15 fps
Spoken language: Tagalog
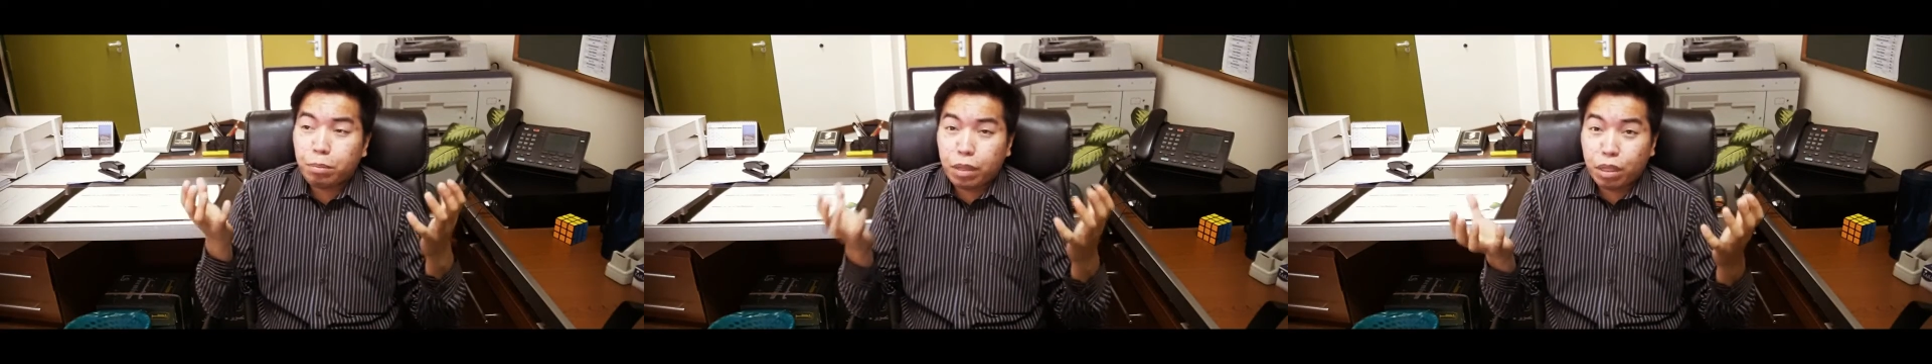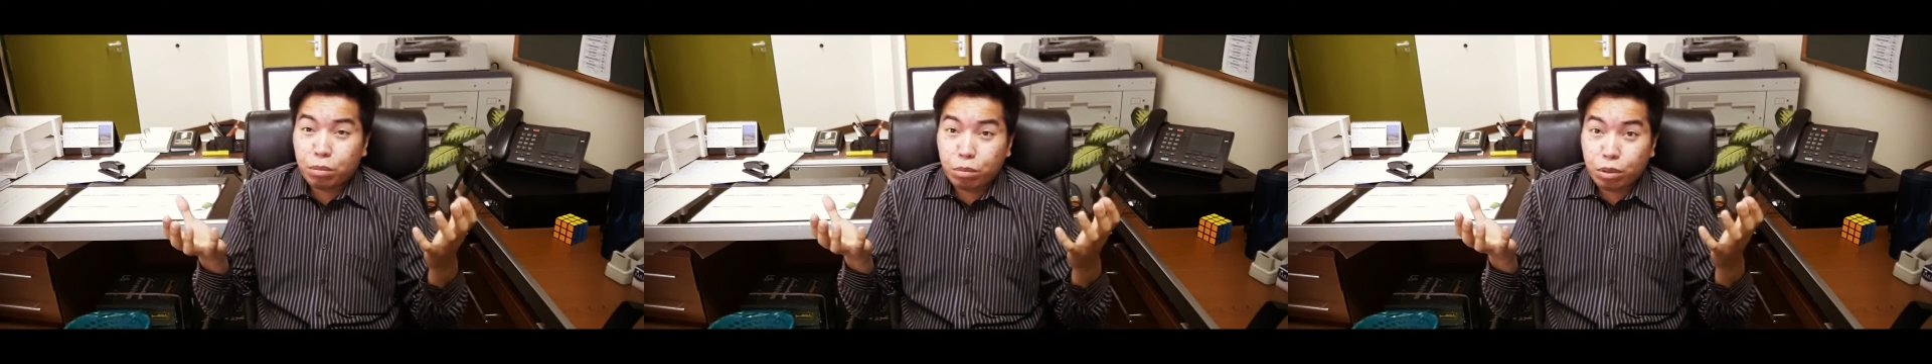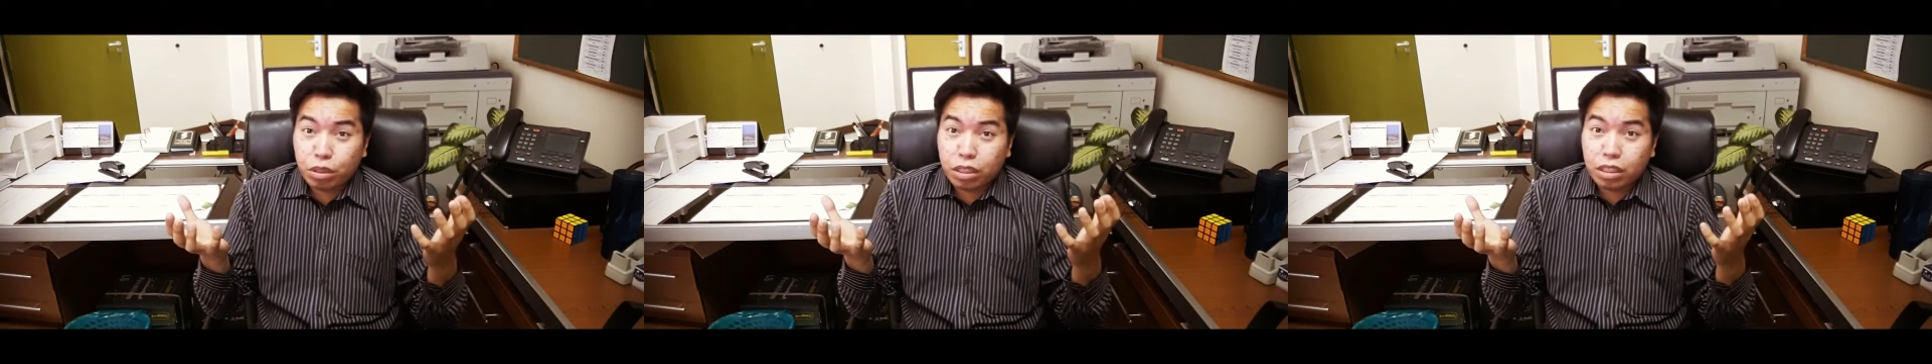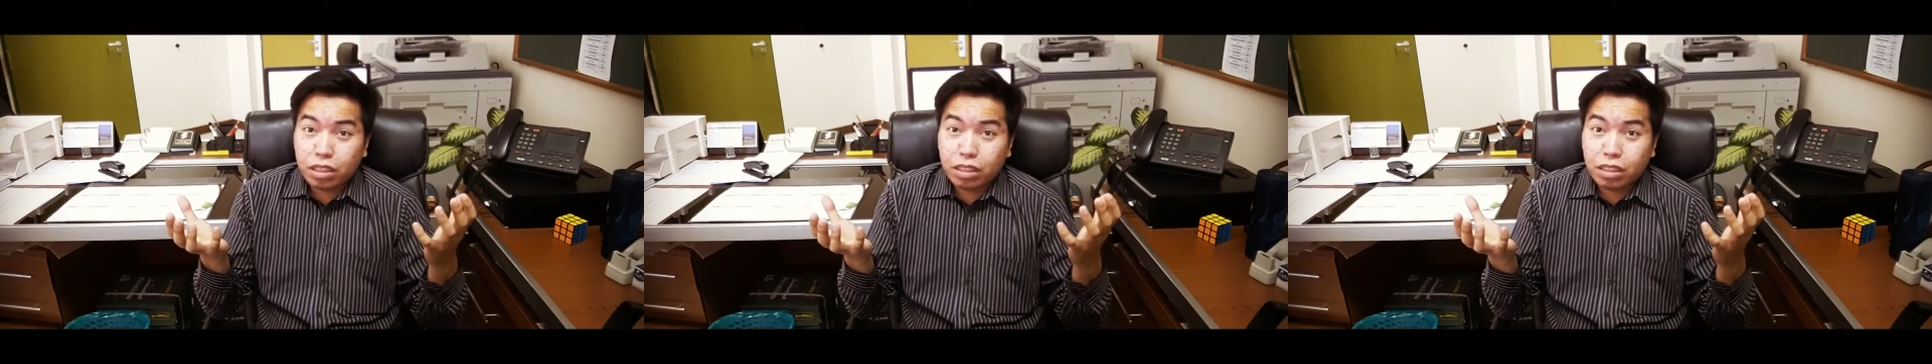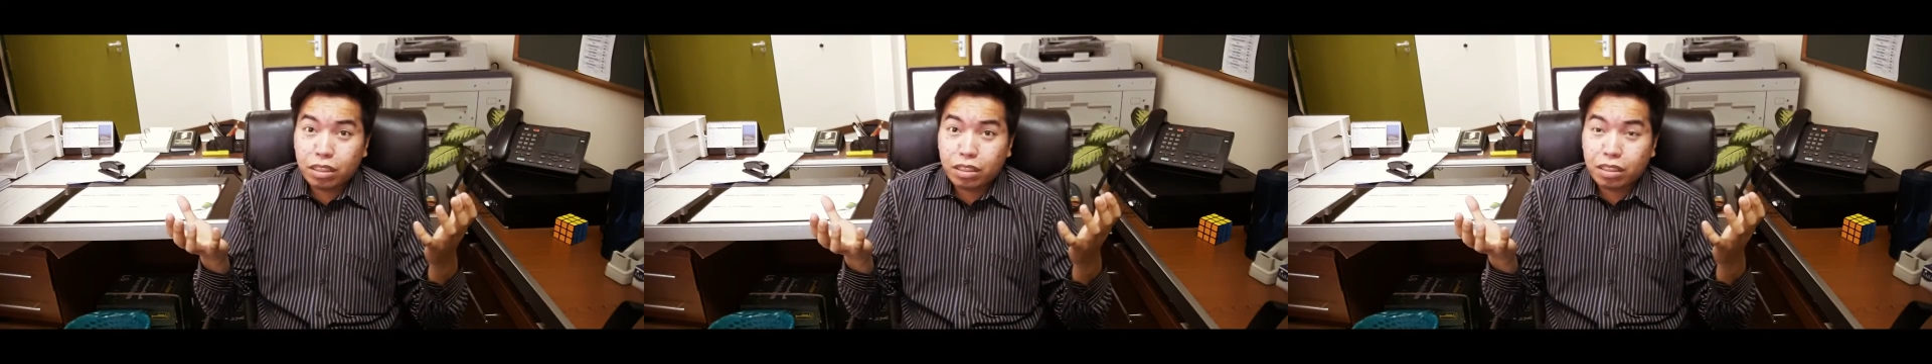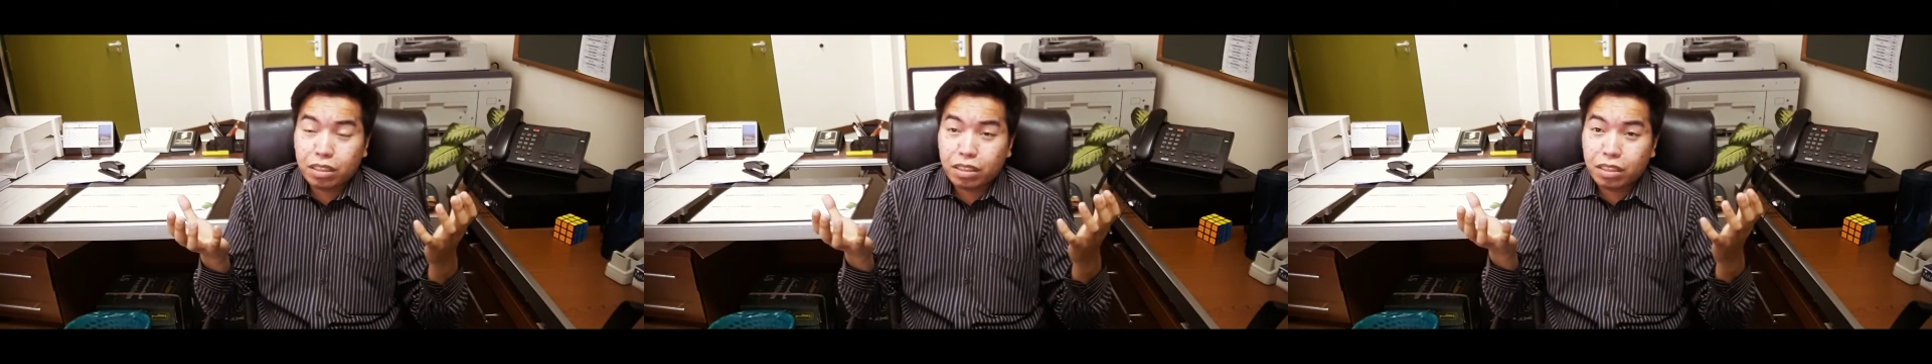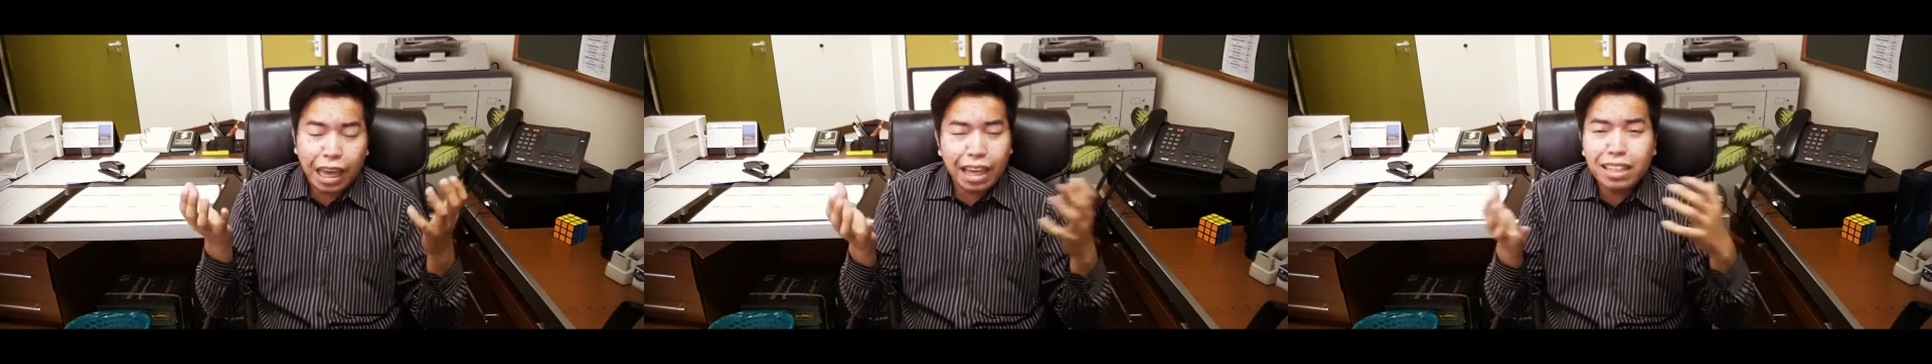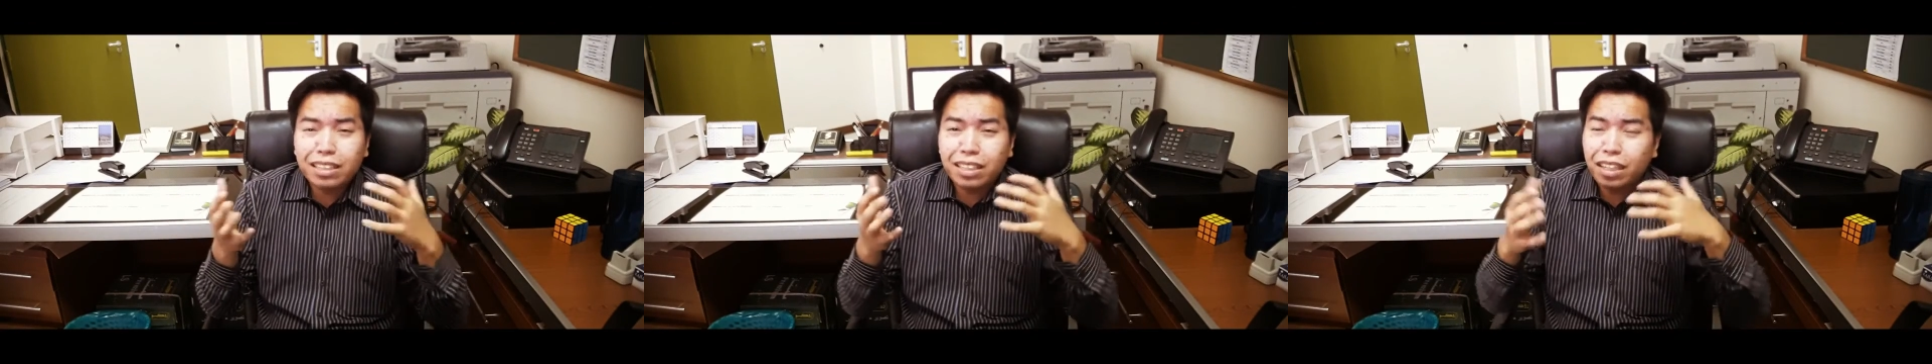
memories and